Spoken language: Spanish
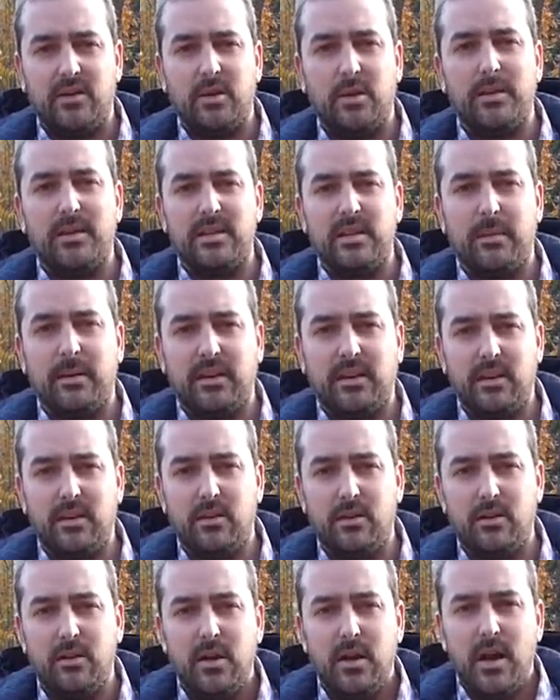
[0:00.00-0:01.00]
Sobre ese
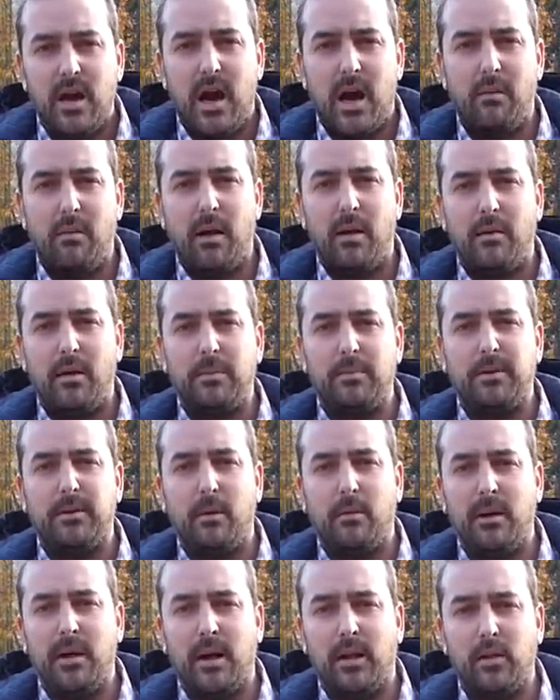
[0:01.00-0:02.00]
partido hablaba el Pito
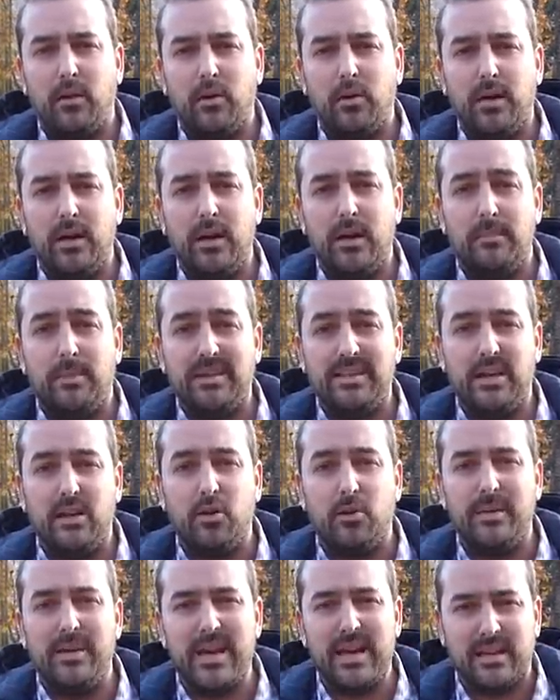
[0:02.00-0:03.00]
Abelardo el
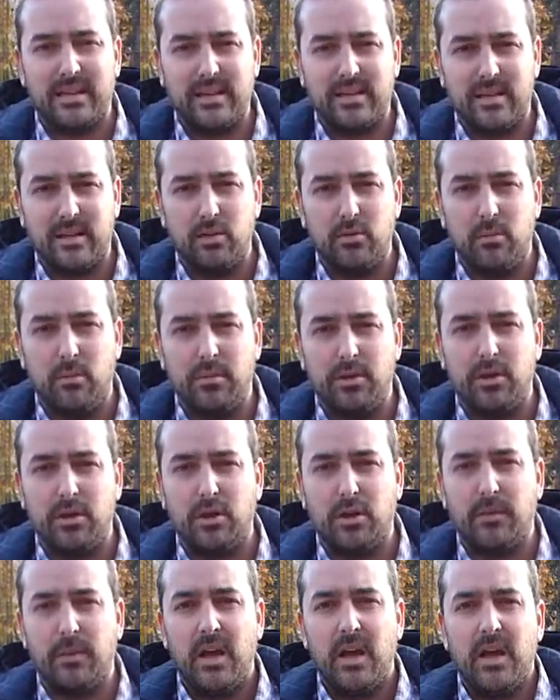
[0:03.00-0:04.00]
pasado viernes. En un
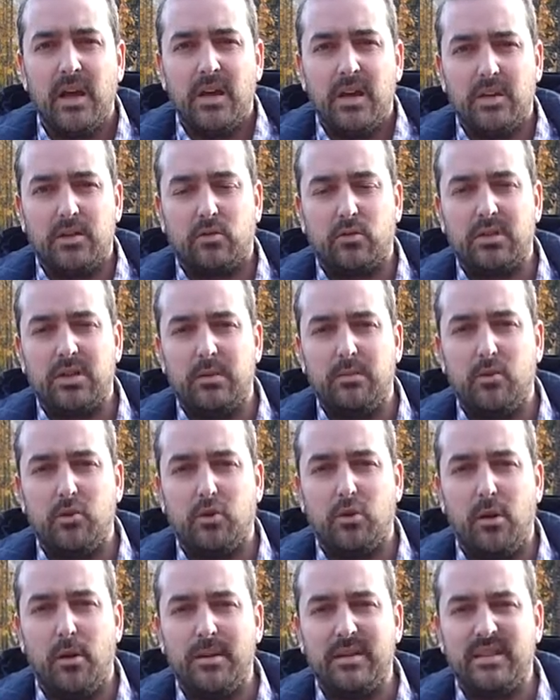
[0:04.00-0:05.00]
momento
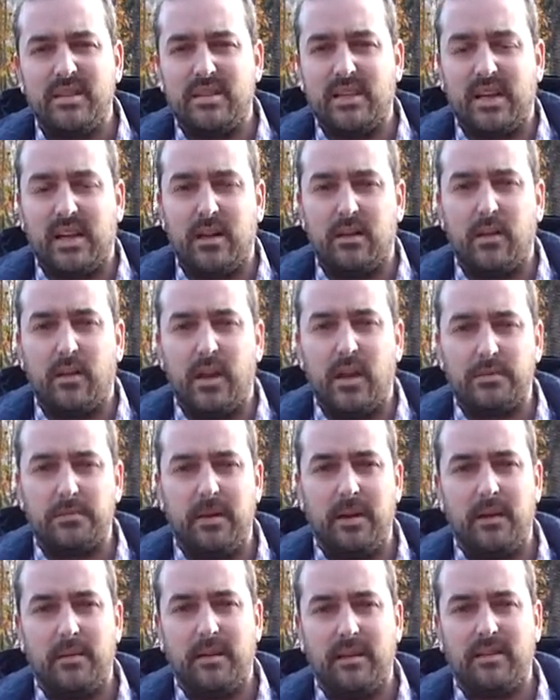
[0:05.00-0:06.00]
escuchamos lo más destacado de las
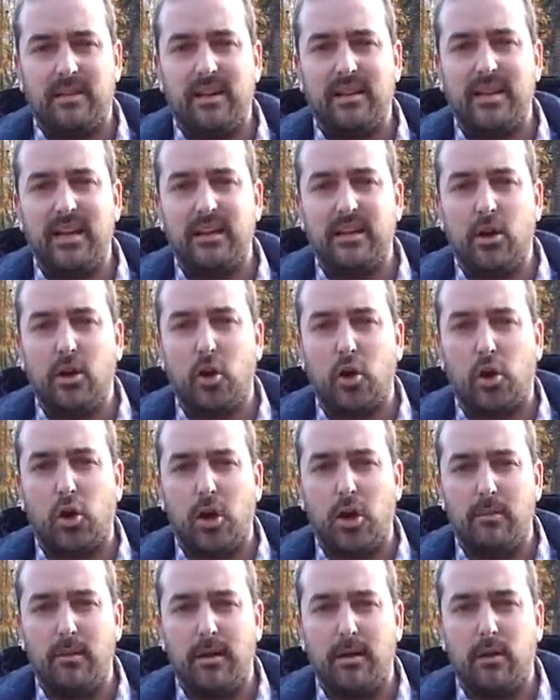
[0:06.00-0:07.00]
palabras del técnico
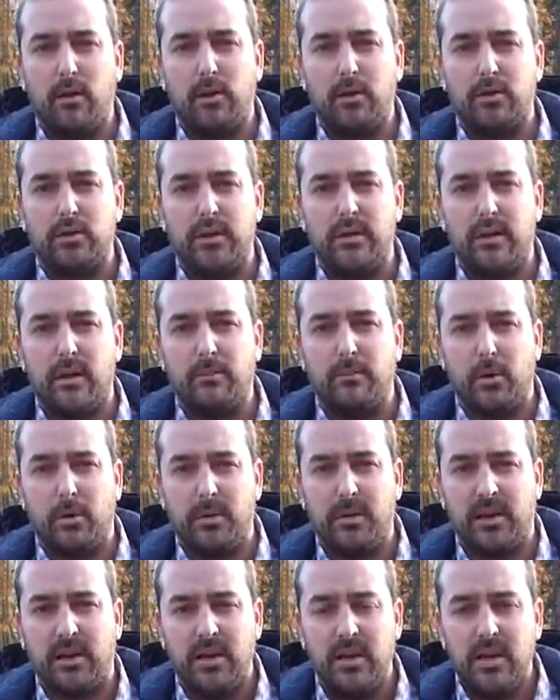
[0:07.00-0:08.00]
rojo y blanco que nos quedaron por
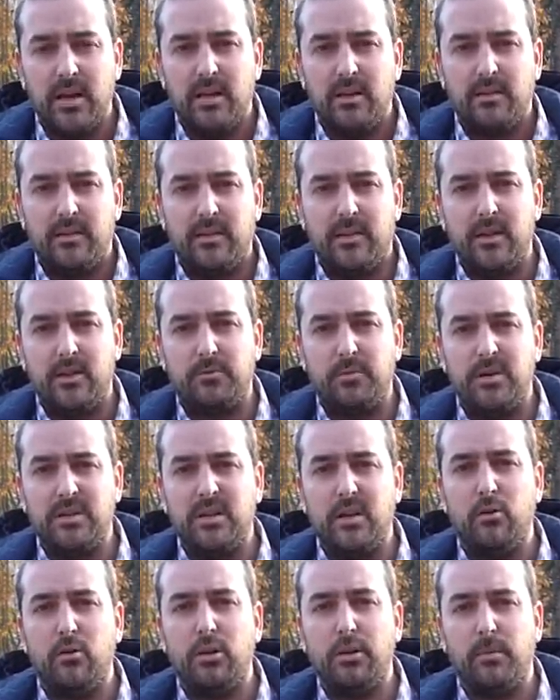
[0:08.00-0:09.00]
ver después
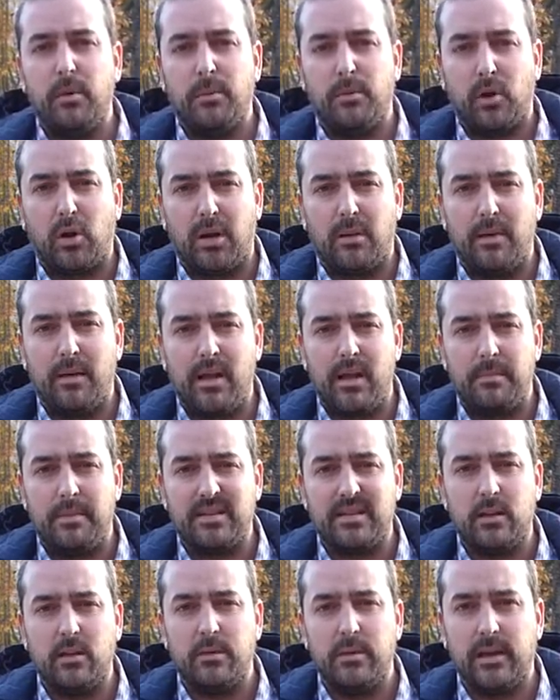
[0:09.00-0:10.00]
del último programa del
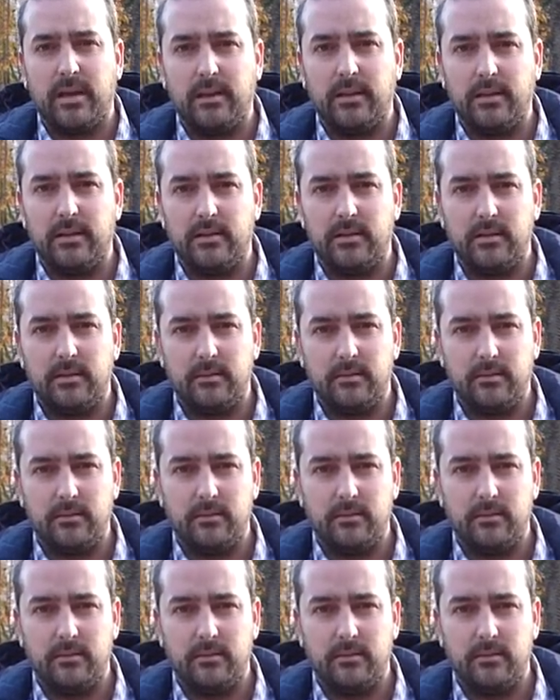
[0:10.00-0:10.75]
pasado viernes.